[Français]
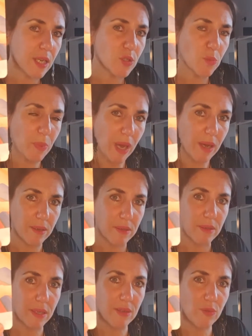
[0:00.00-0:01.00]
quelque part.
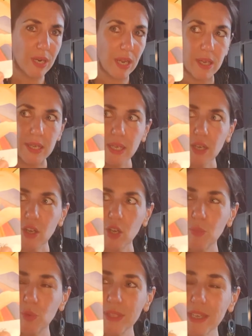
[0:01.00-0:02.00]
Hein, voilà.
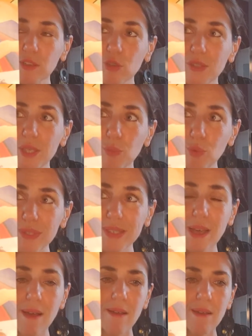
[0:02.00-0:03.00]
peut-être que c'est pour
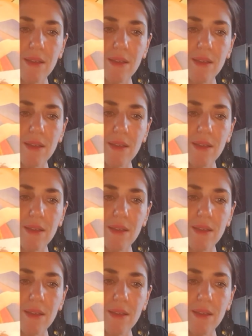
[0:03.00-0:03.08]
ça